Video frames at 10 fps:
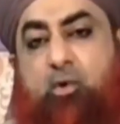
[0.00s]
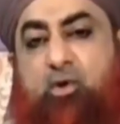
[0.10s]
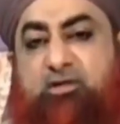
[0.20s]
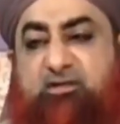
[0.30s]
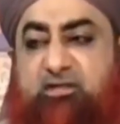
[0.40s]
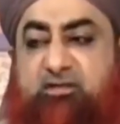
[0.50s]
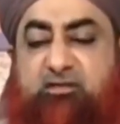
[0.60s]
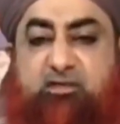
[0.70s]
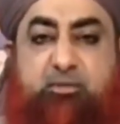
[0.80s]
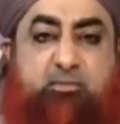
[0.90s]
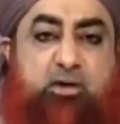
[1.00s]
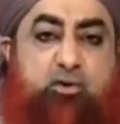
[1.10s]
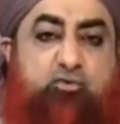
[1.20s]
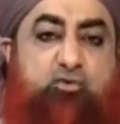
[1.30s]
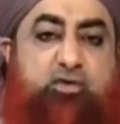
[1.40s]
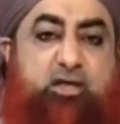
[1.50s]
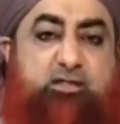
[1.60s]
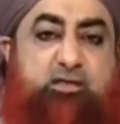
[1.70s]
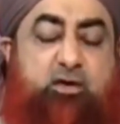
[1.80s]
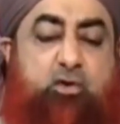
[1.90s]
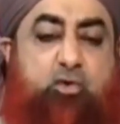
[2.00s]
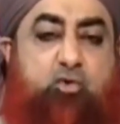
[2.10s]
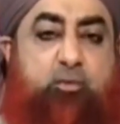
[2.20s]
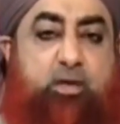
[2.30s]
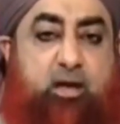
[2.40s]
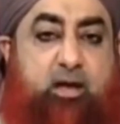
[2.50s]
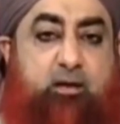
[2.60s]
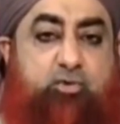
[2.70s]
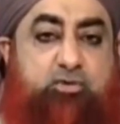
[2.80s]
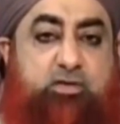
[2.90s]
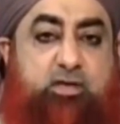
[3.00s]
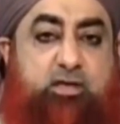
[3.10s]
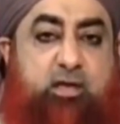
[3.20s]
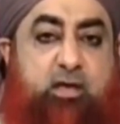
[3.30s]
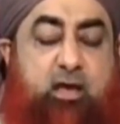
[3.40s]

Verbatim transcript: उल्टी सीधी चीज़ें भी मरूफ़ हो जाती हैं और लोगों में आम होती हैं